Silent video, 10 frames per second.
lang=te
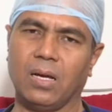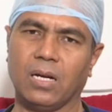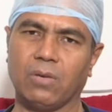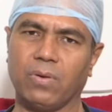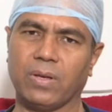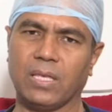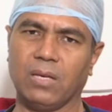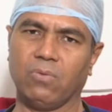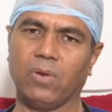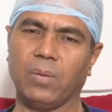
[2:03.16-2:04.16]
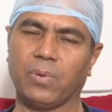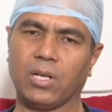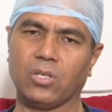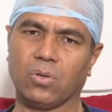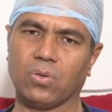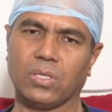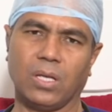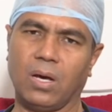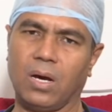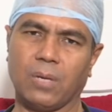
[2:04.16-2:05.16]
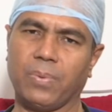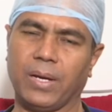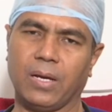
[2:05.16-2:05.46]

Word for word: అంటే వ్యక్తి వేలు పెట్టిన చోట వస్తే అది హార్ట్ పెయిన్